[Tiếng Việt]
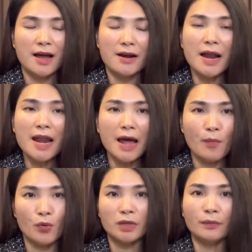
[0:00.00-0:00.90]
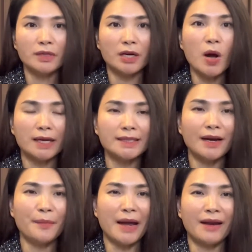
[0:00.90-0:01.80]
Đây là một trong những cái hoạt
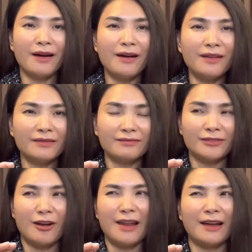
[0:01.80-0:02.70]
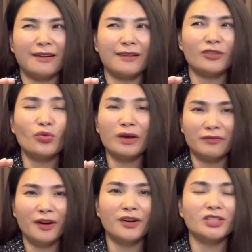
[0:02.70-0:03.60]
chất mà nó gọi là gọi là tuyệt
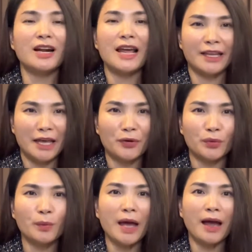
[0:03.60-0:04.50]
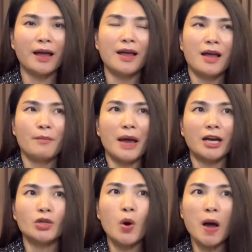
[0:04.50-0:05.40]
vời cho cái làn da của chúng ta. Bạn
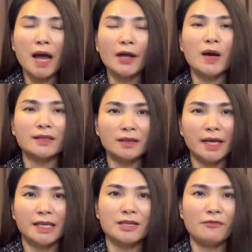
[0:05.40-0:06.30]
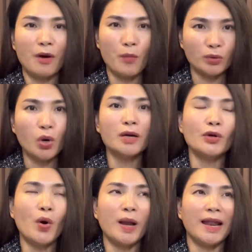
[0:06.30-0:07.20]
thoa cái hoạt chất này trong vòng một tuần
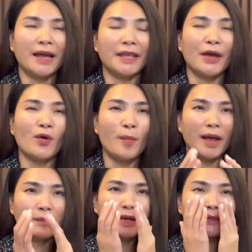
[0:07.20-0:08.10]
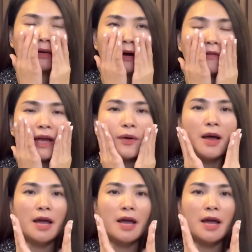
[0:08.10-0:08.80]
thôi là làn da của bạn, bạn sờ vào